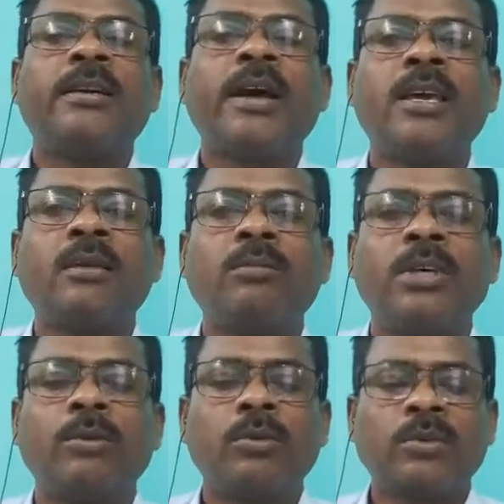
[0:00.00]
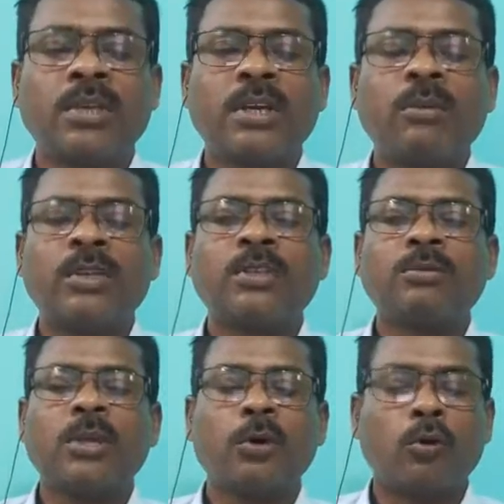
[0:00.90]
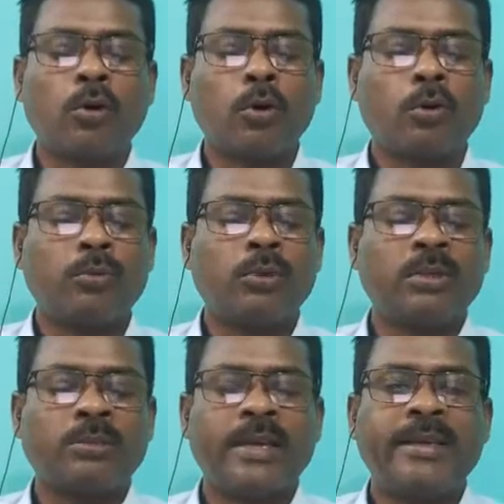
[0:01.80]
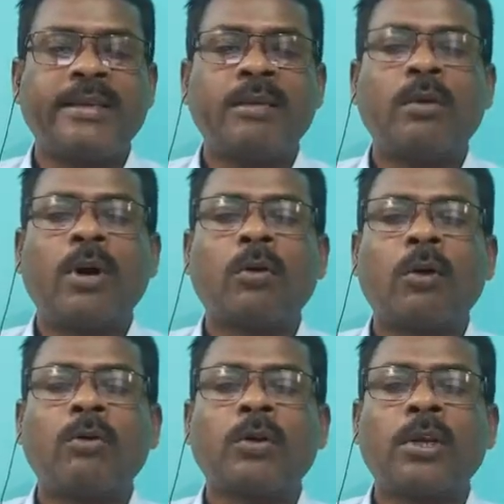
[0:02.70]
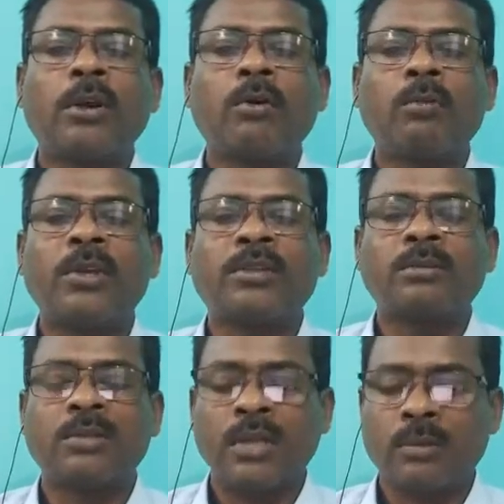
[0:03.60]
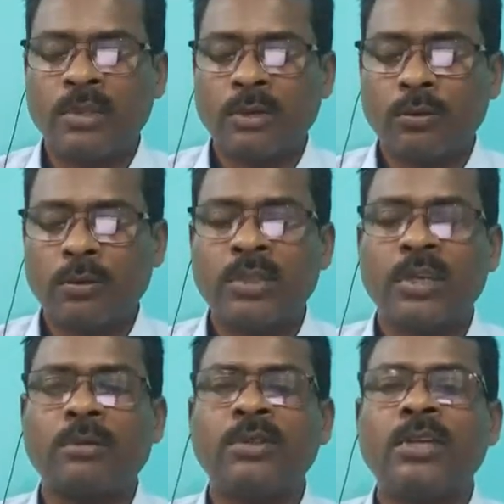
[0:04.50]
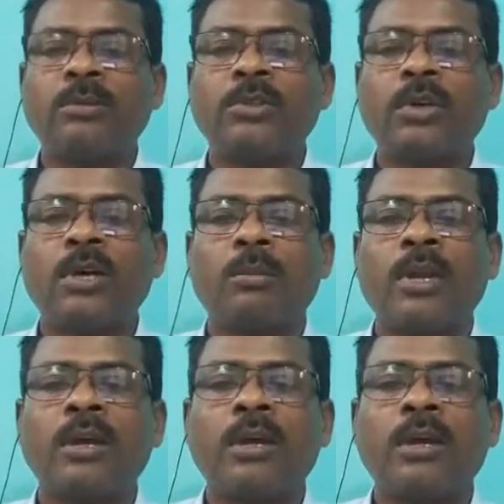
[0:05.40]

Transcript: টাইপ দেখব সেকেন্ড প্রেসক্রিপশান ক রকম হতে পারে বা কখন কীরকম প্রেসক্রিপশান আমাদের করতে হবে সে বিষয়ে আমরা